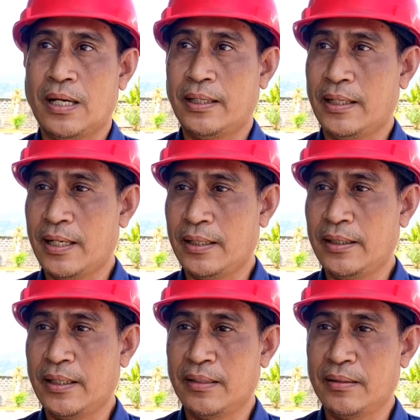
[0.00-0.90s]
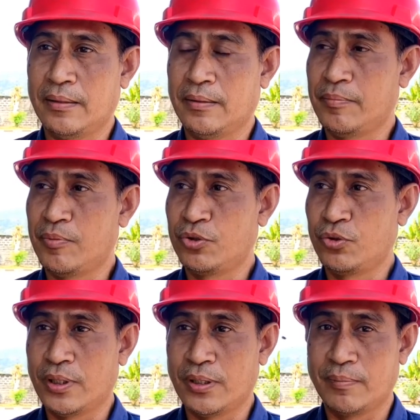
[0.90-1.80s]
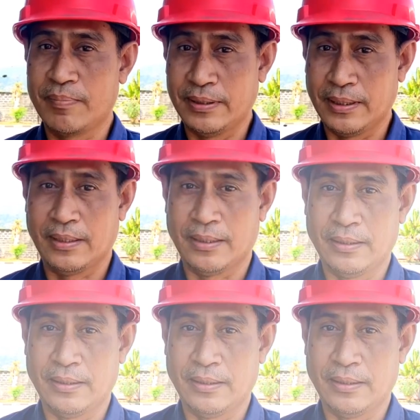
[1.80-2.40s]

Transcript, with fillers: hari-hari yang kita bekerja.